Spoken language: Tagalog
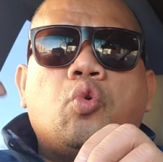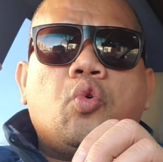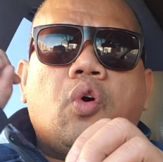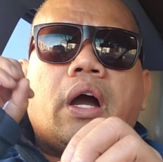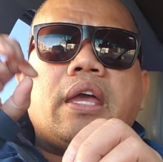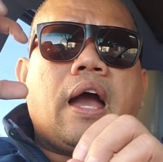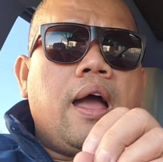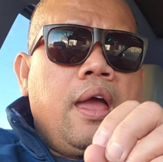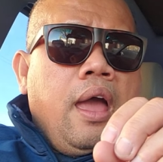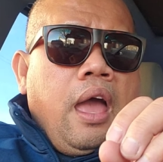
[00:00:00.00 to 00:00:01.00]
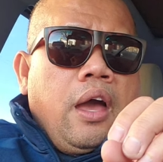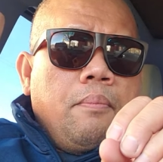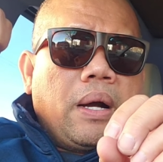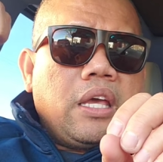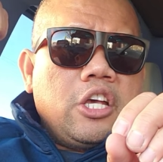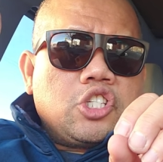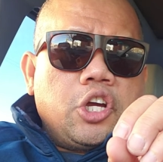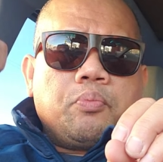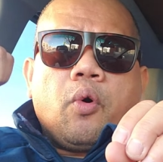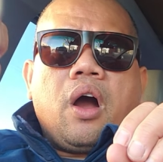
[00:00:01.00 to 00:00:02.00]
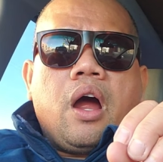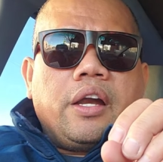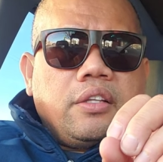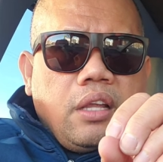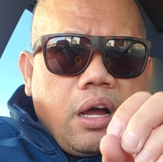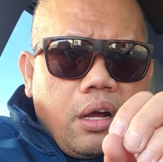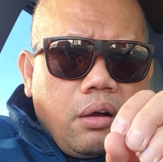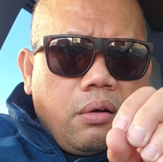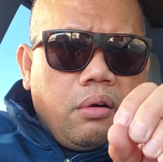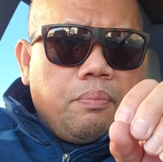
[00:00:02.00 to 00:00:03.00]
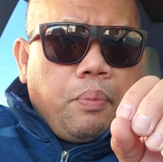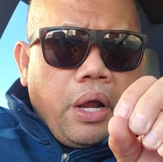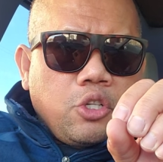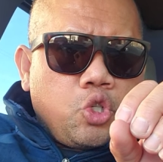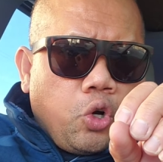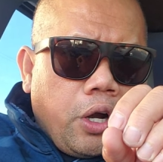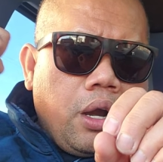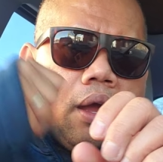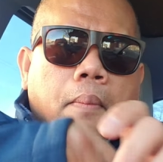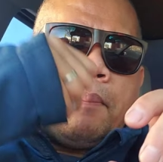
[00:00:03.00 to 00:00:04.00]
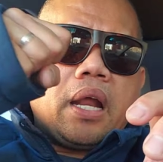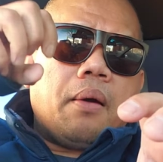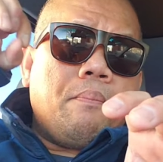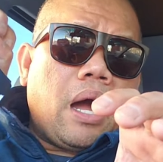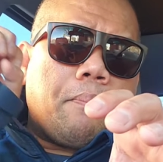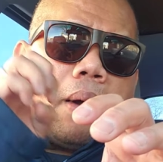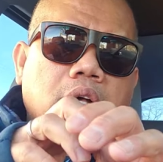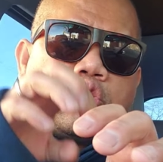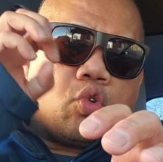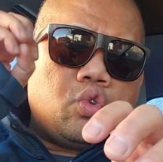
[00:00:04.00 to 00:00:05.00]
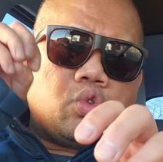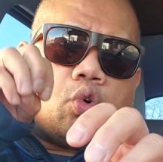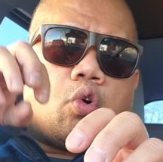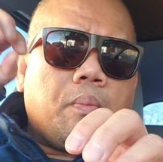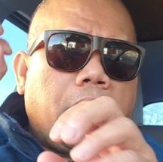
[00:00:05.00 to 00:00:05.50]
dugo. Kaya mag-exert po ang heart ng pressure para makapasok yung dugo